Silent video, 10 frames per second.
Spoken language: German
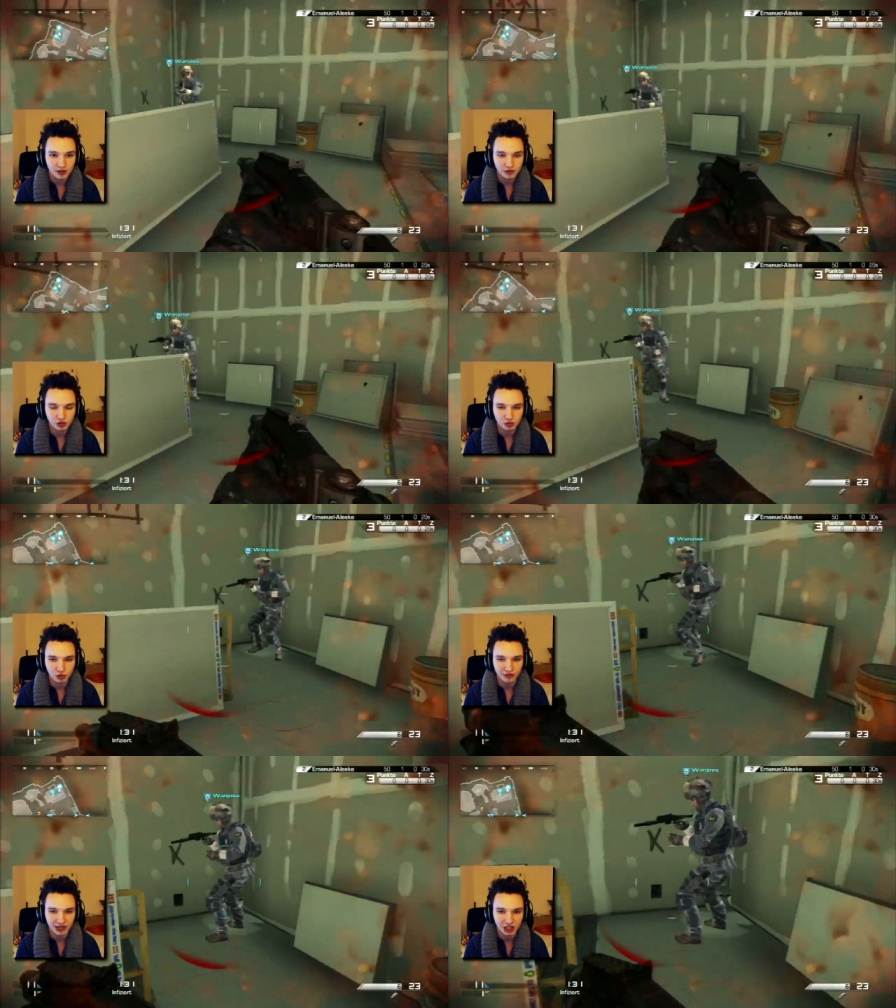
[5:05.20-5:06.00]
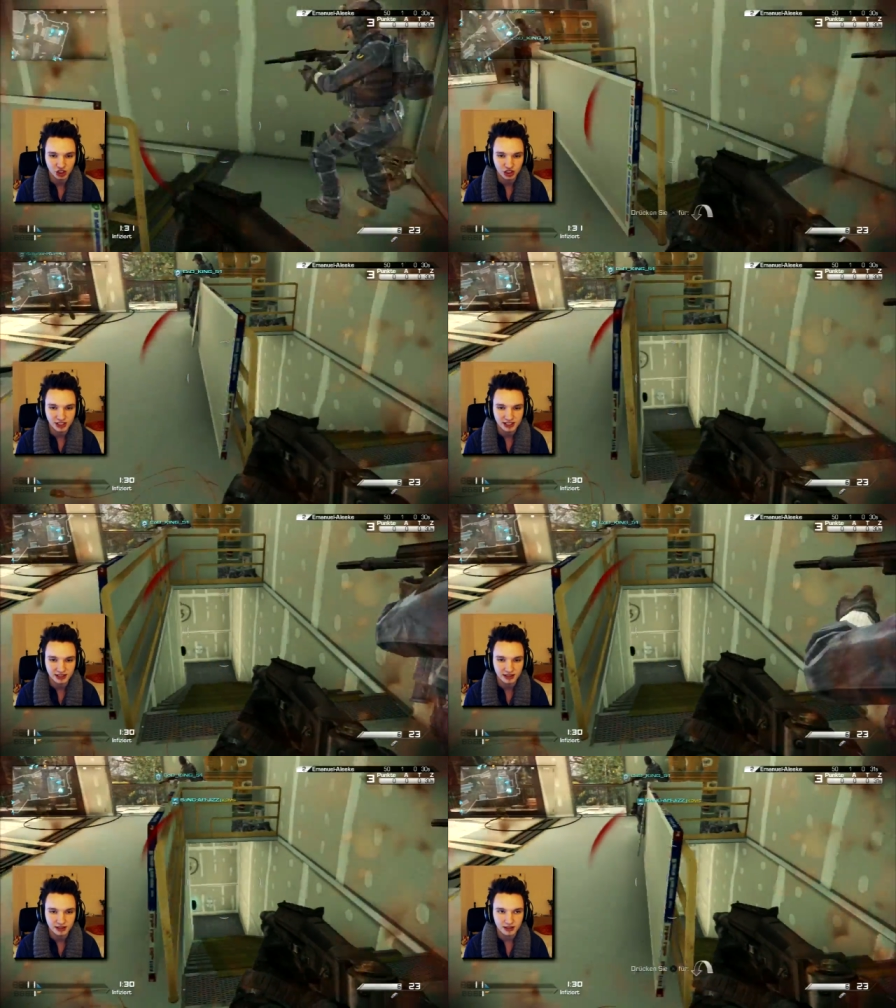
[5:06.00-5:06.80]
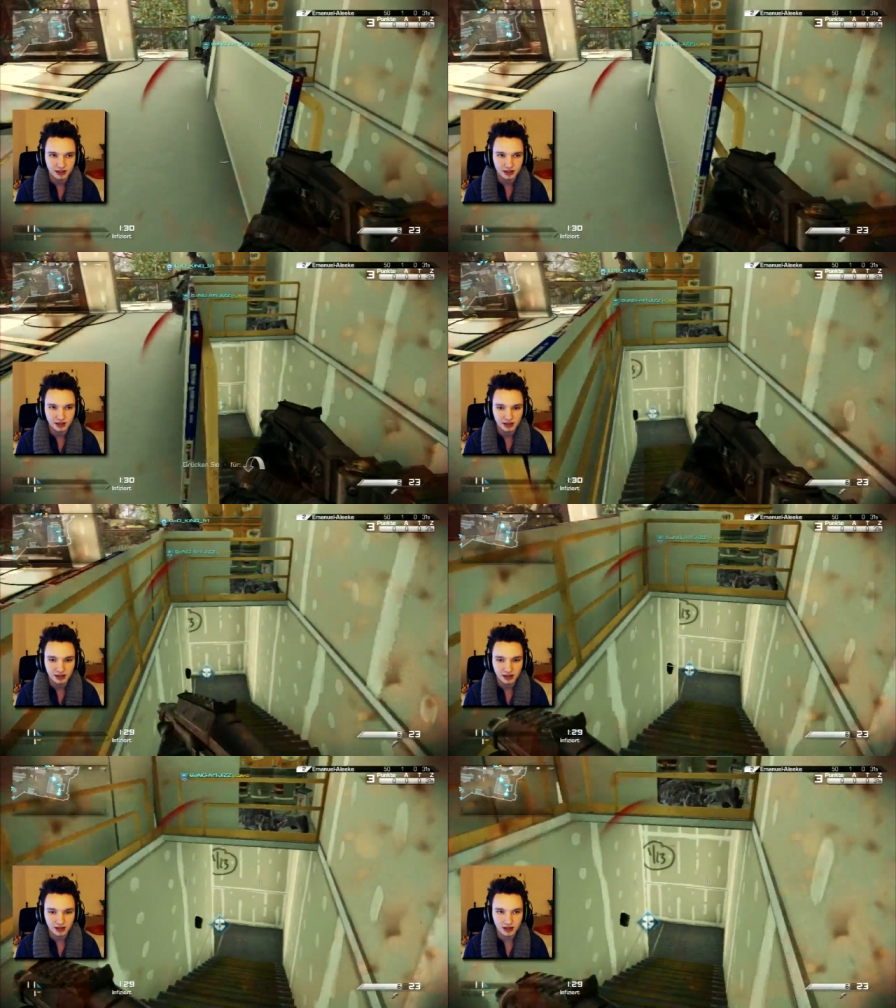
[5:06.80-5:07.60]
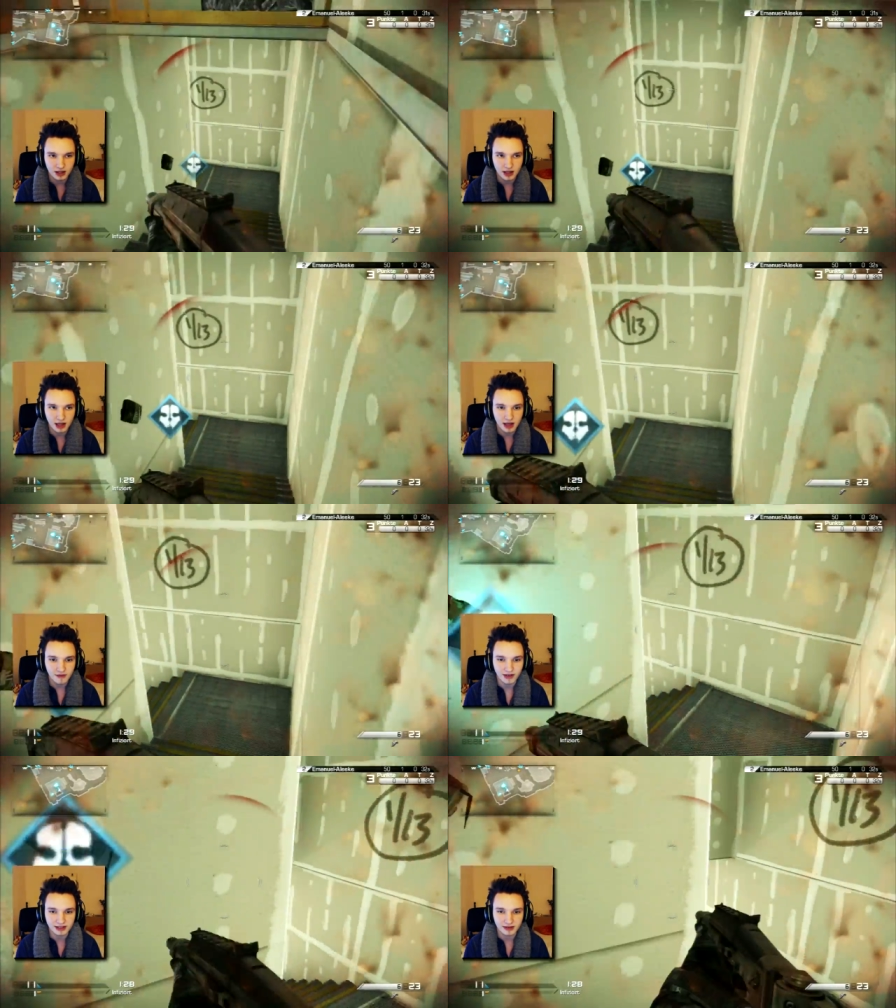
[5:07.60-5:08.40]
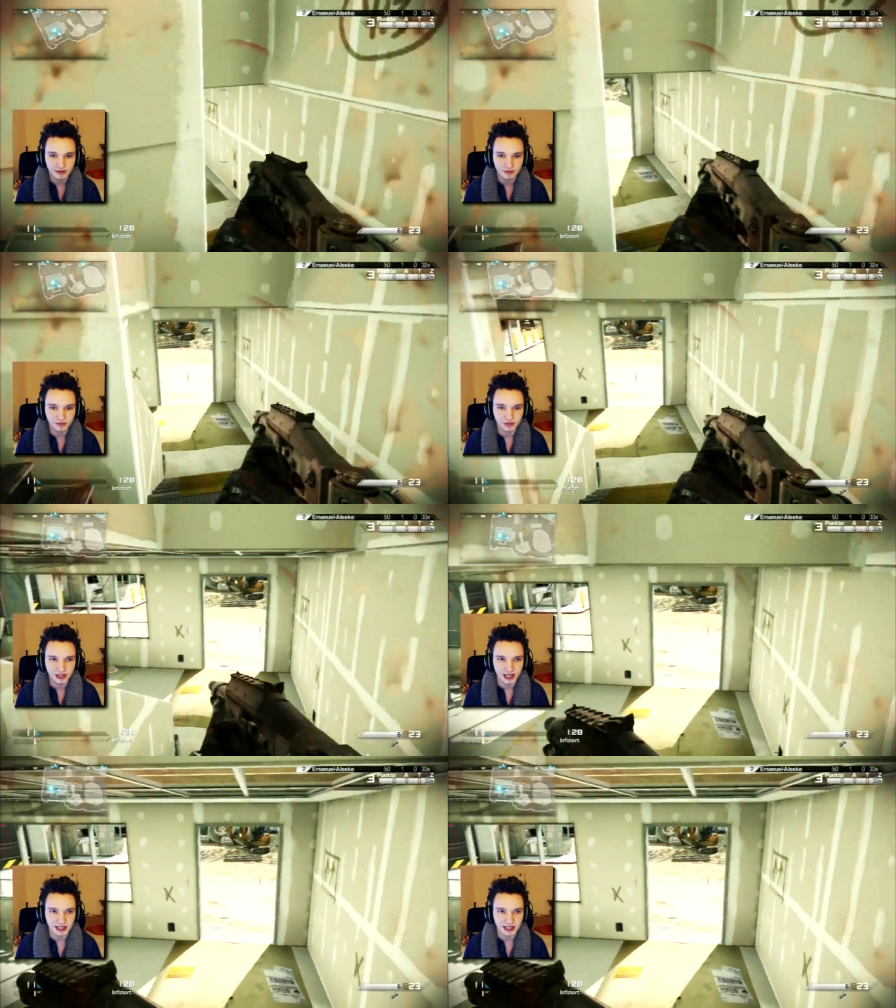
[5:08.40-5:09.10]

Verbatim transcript: wieso zum Teufel kann er schießen? Was? Wie